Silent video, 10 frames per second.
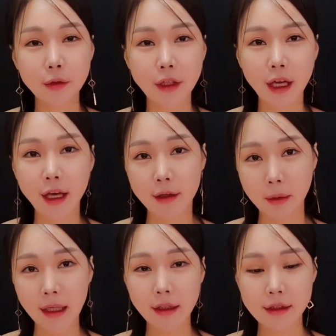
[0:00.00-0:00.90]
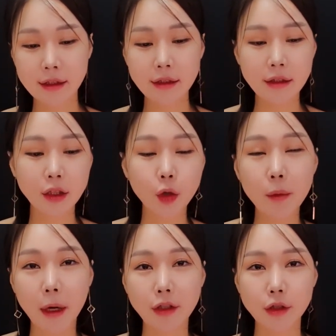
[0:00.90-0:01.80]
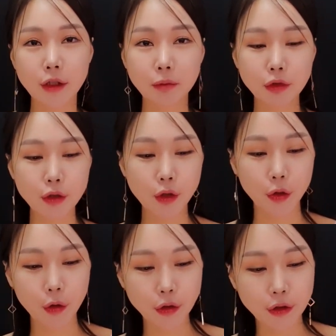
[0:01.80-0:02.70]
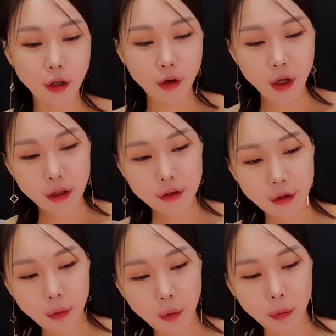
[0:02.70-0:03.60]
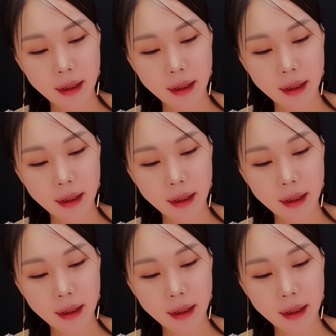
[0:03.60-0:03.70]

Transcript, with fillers: 위에 마라 시즈닝이 꽤 많이 뿌려져 있거든요. 그리고